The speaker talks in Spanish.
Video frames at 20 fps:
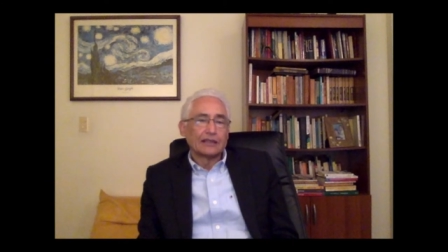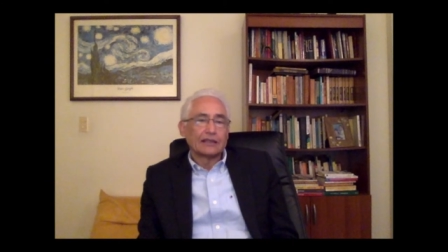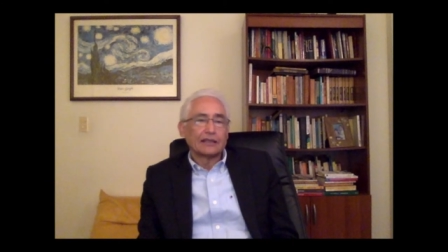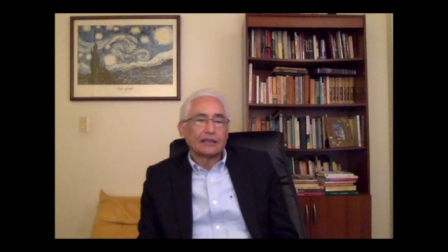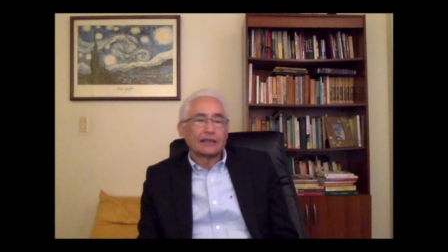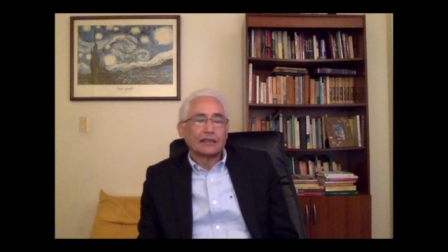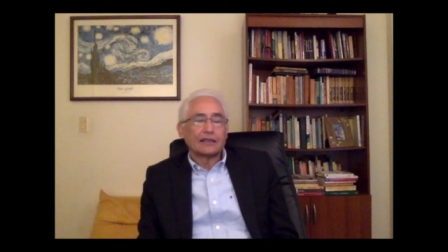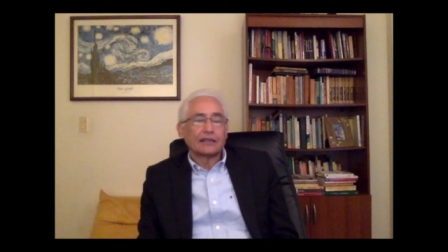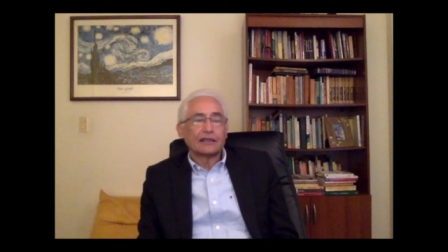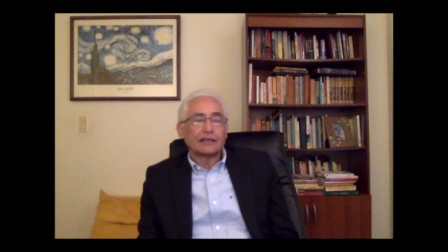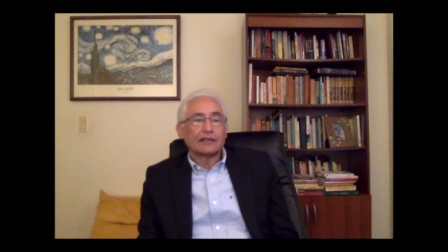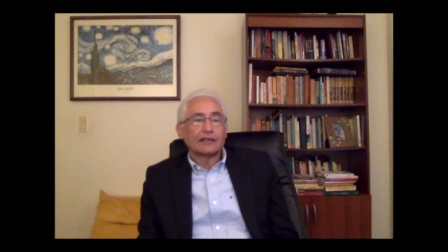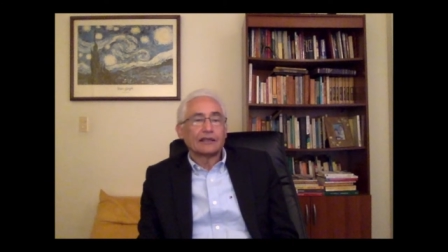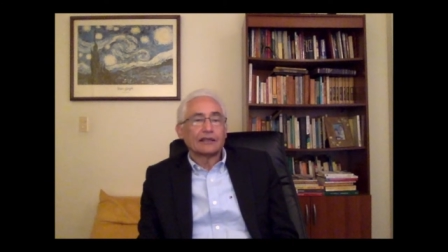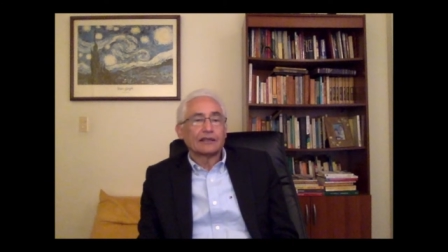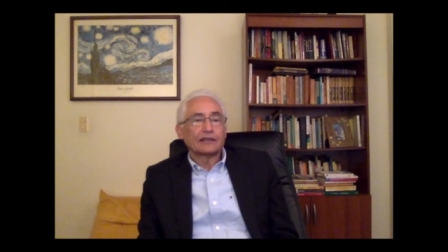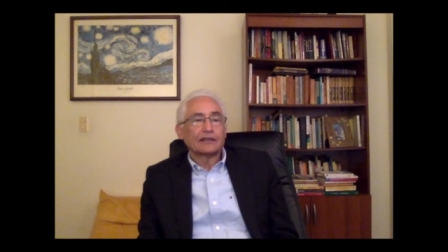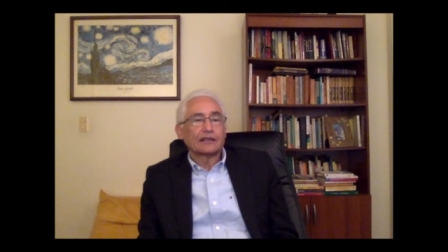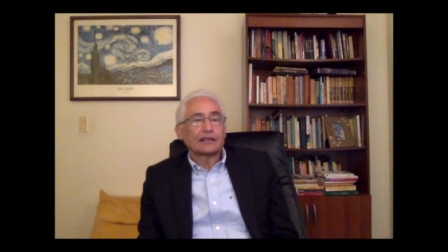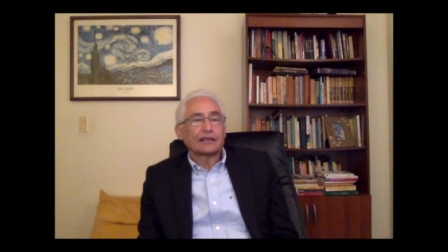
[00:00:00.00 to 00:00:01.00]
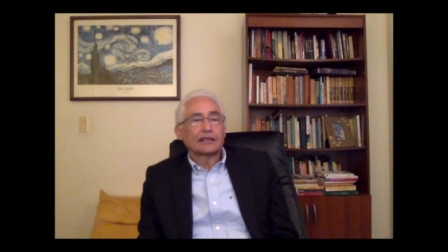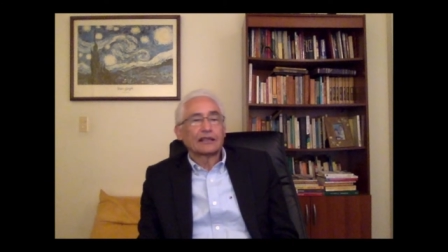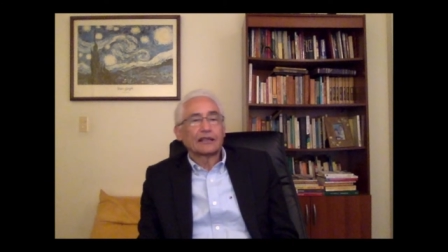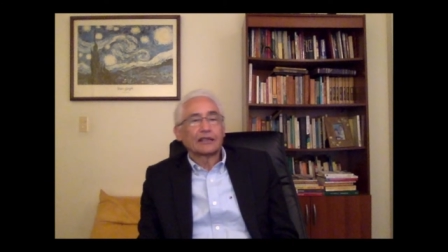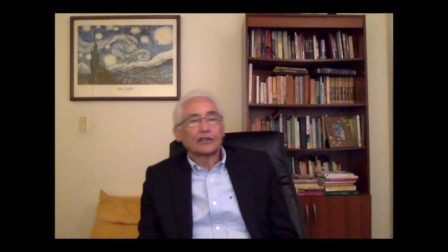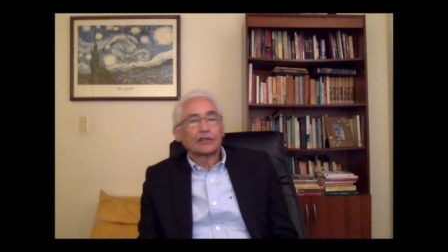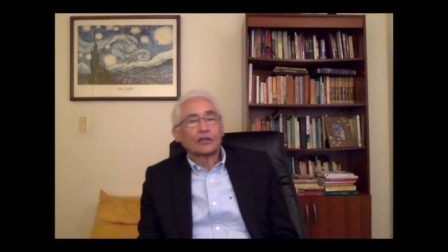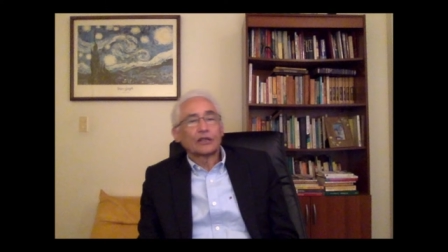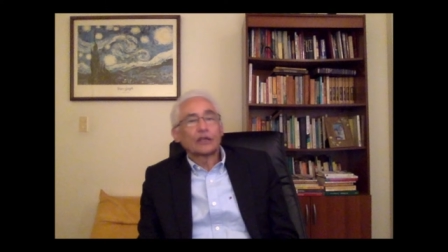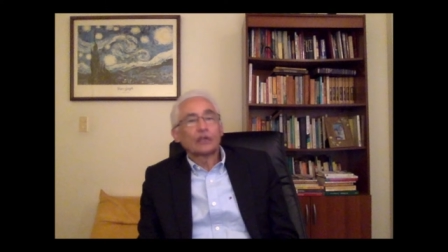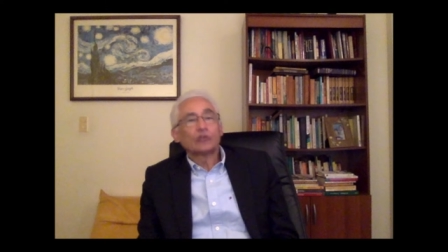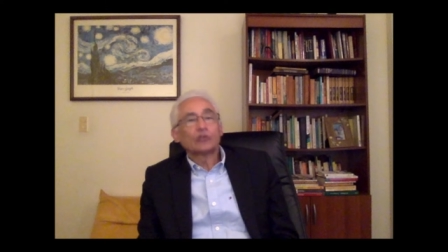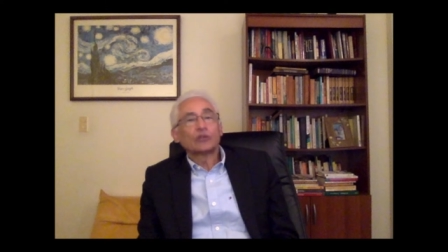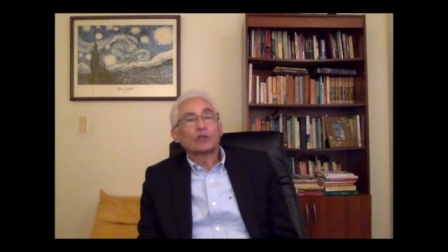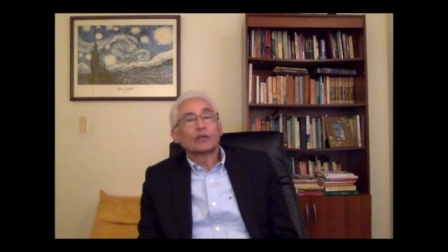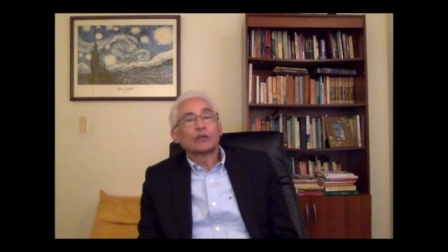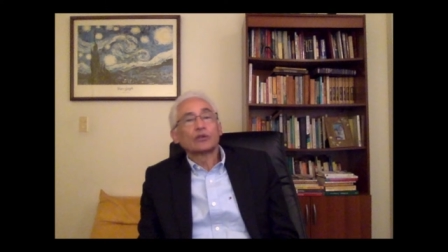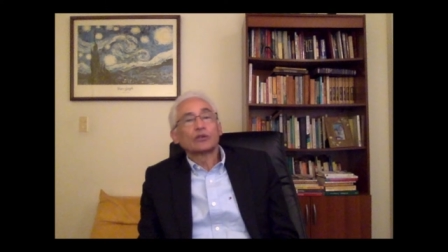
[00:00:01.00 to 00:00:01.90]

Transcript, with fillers: que están relacionados con la